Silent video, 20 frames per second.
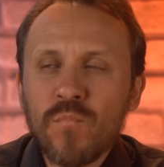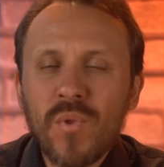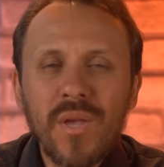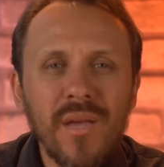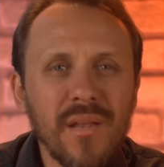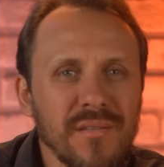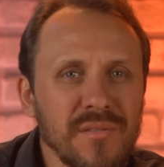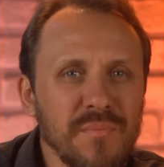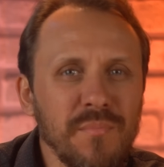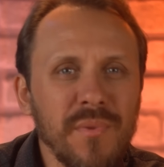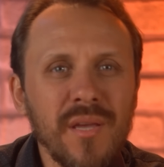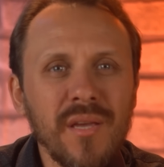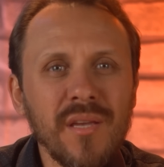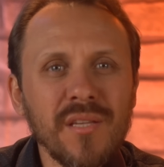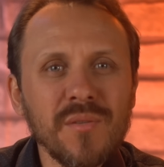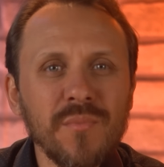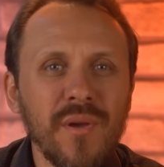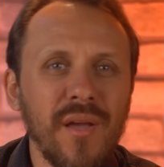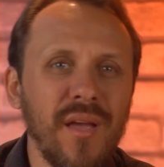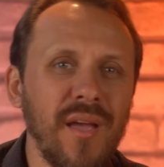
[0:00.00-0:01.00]
Eles
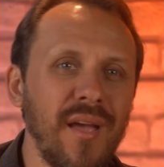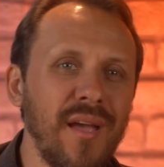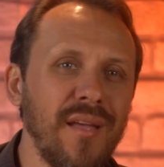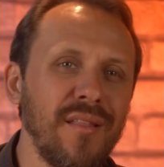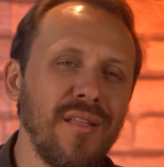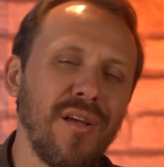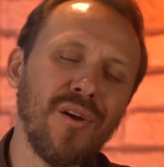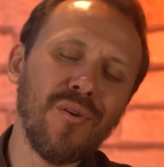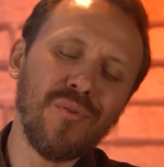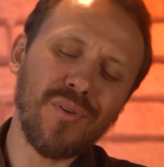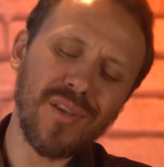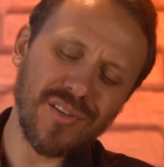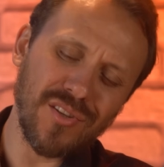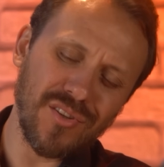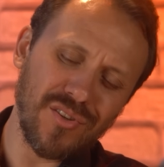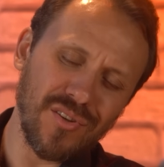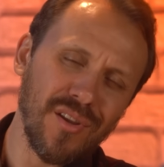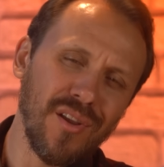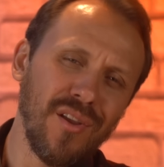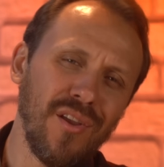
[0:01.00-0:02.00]
mesmos, é, não, o que a
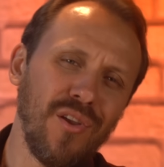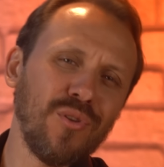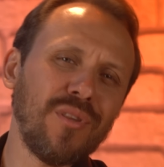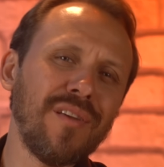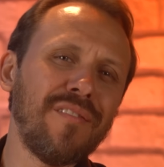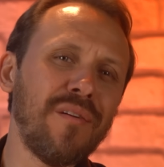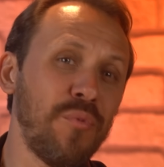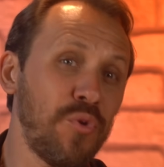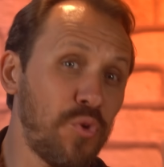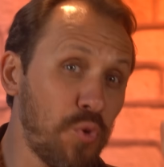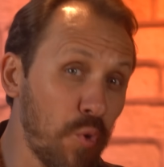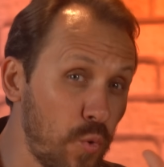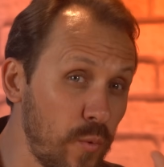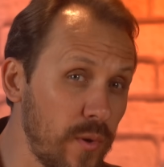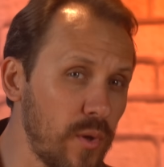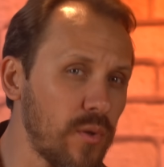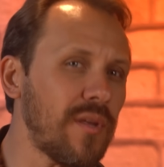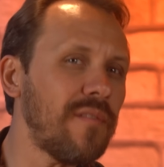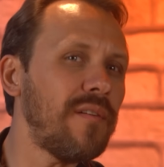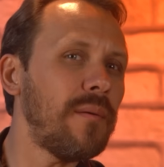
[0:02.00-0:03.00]
gente. Eu tava muito
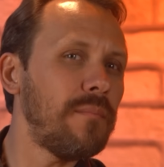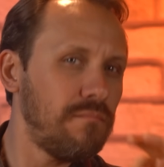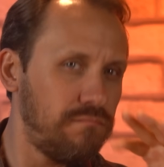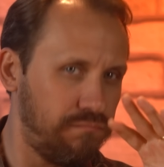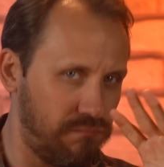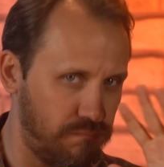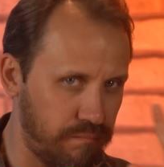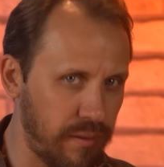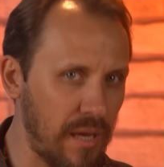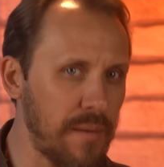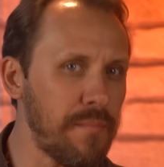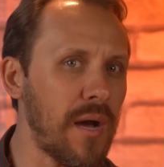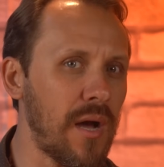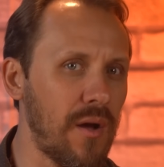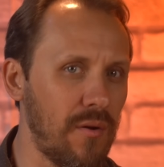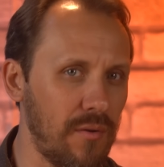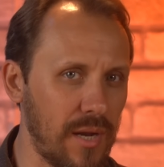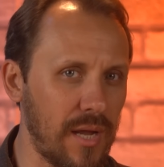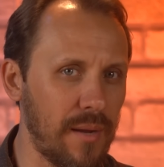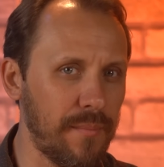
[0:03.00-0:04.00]
ruim, eu tava bem
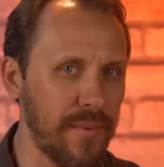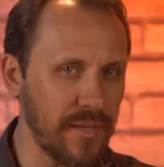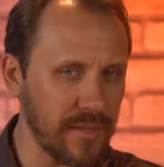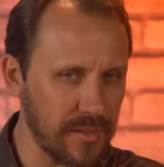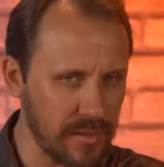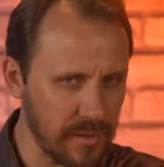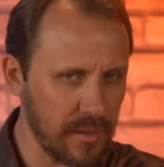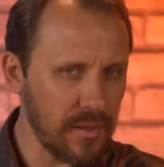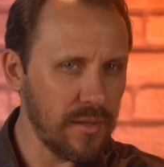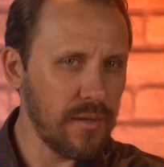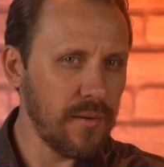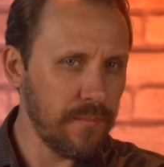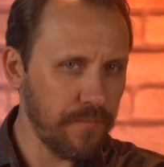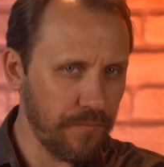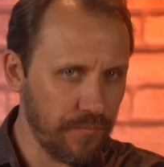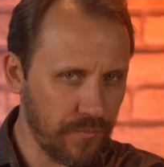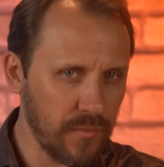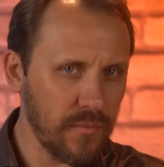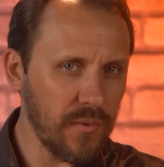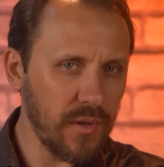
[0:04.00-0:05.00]
mal lá, mas
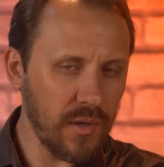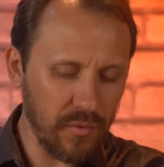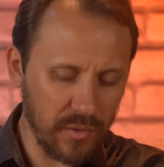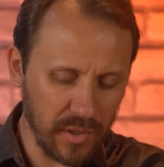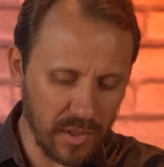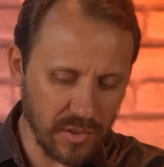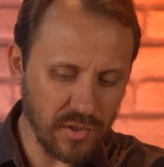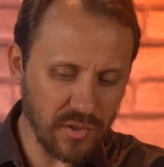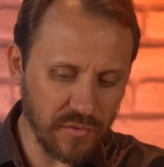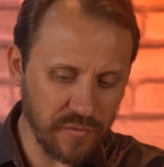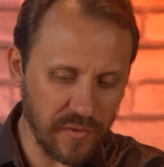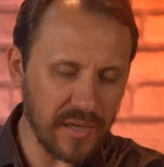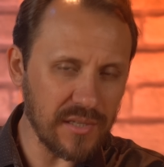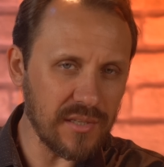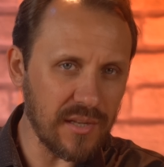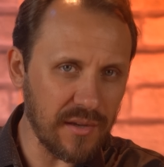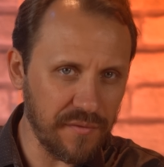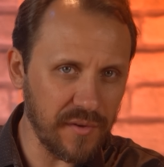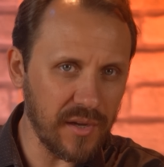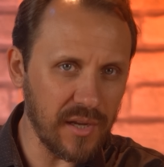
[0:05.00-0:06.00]
é o que a gente faz
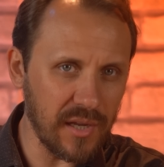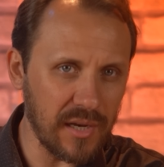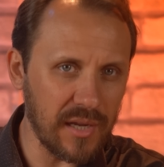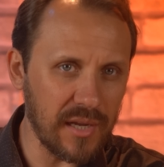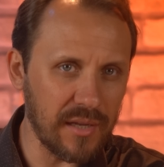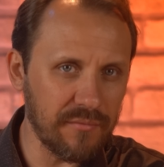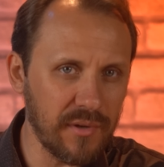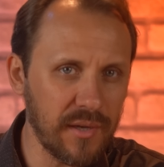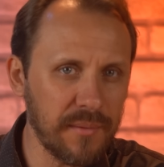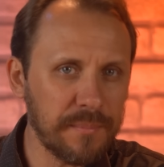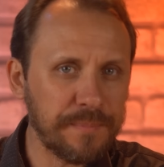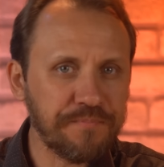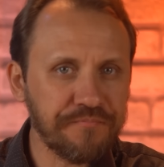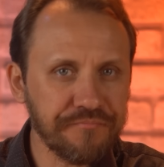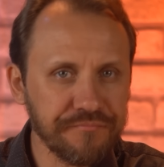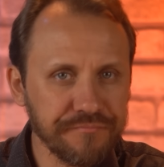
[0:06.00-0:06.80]
lá, fica lá, não é?